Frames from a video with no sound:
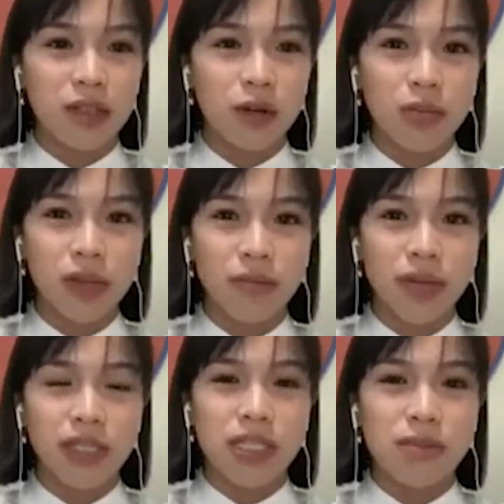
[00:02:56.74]
at
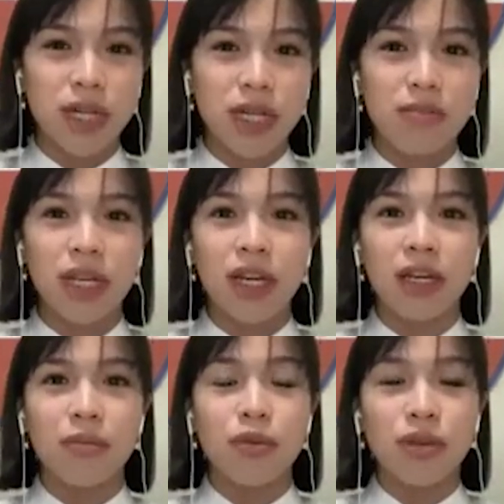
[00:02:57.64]
commitments para
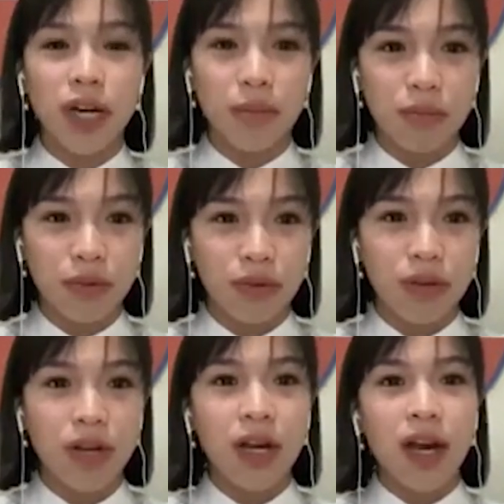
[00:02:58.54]
bigay buhay
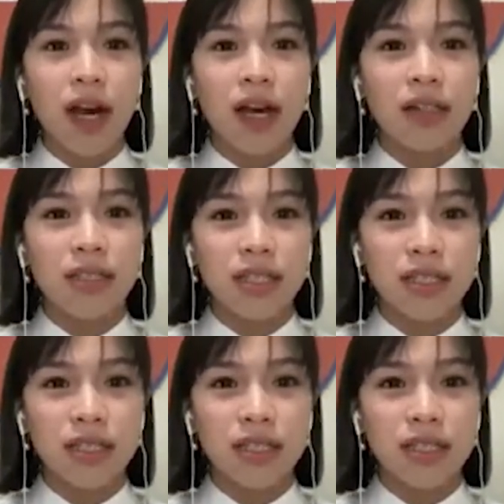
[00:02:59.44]
po ang